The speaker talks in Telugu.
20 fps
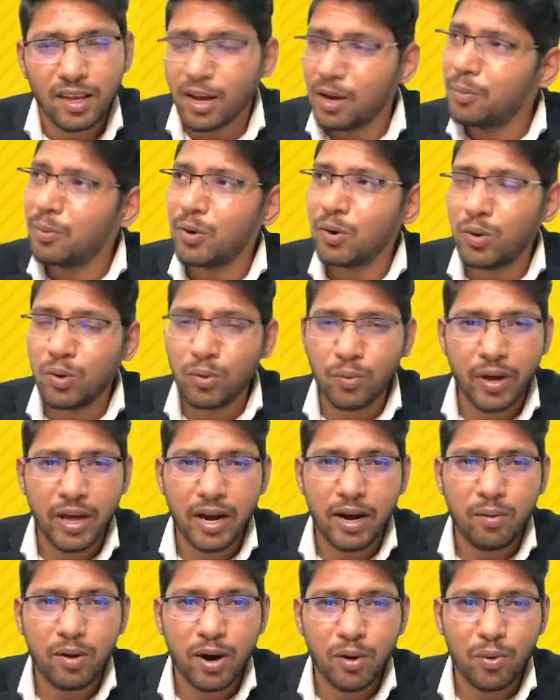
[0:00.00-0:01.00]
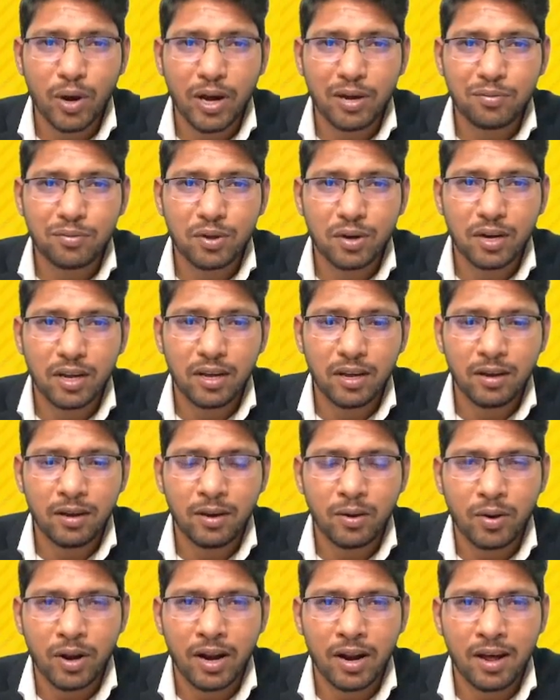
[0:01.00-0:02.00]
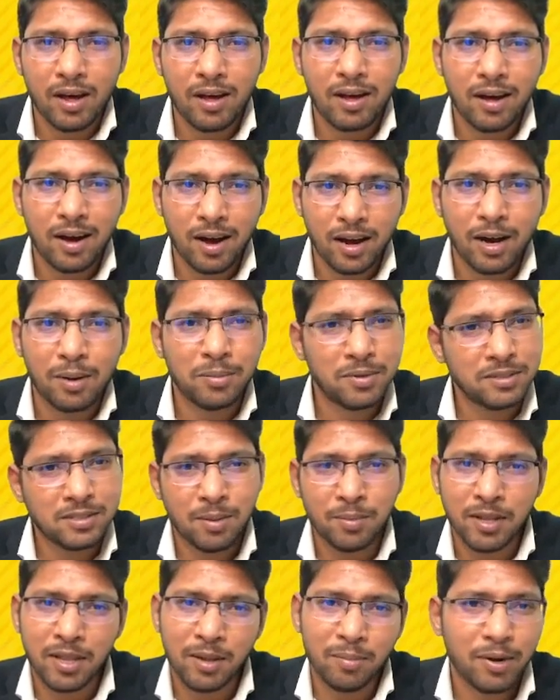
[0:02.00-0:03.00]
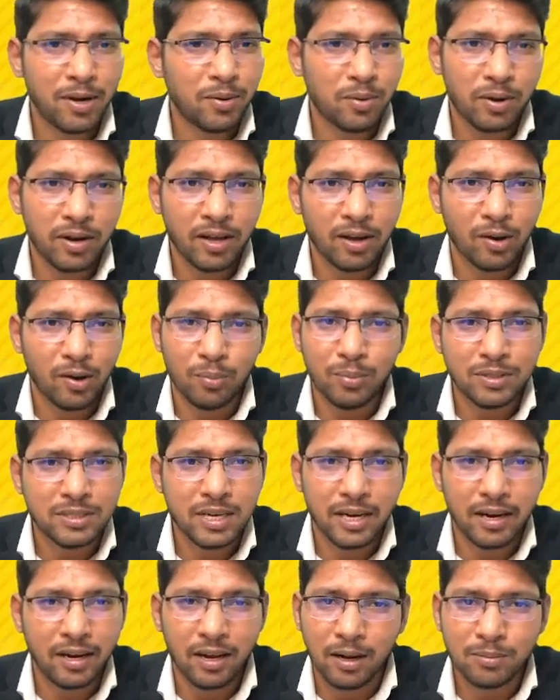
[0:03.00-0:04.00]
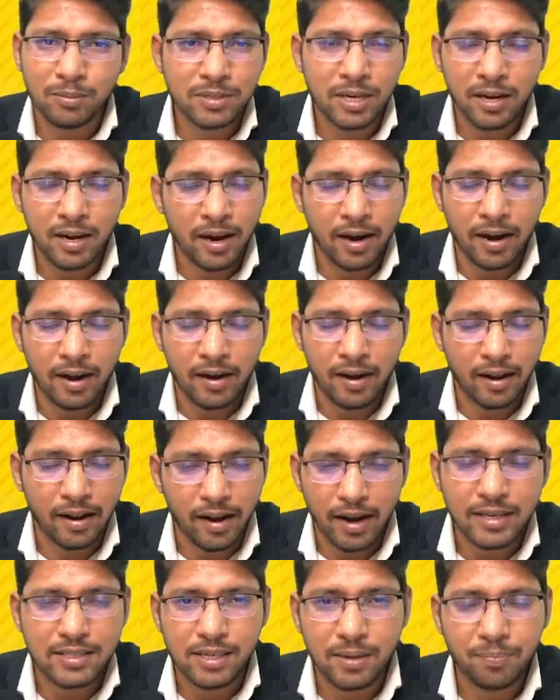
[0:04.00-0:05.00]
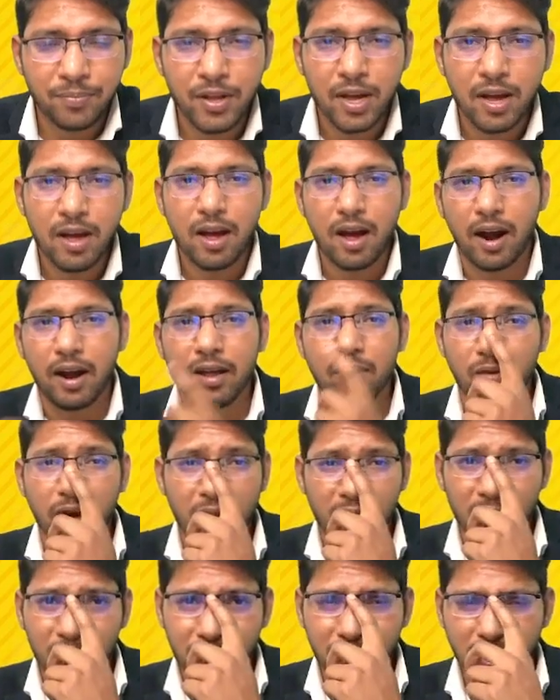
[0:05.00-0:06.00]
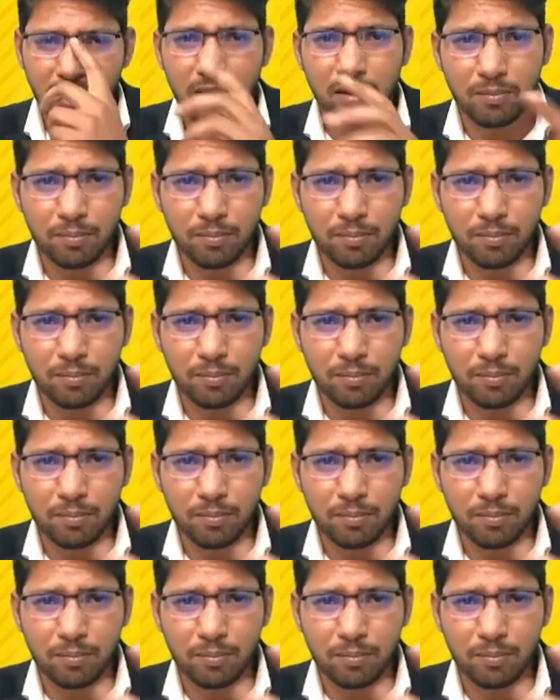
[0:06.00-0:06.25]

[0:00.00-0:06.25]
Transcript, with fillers: ఇప్పుడు వేరే వాడు వైఫ్ తోటి ఎవరైనా అక్రమం సంబంధం పెట్టుకుంటే ఆబ్వియస్లీ ఇట్ కమ్స్ అండర్ అడల్టరీ రైట్ సార్ అంటే వన్ ఆఫ్ ది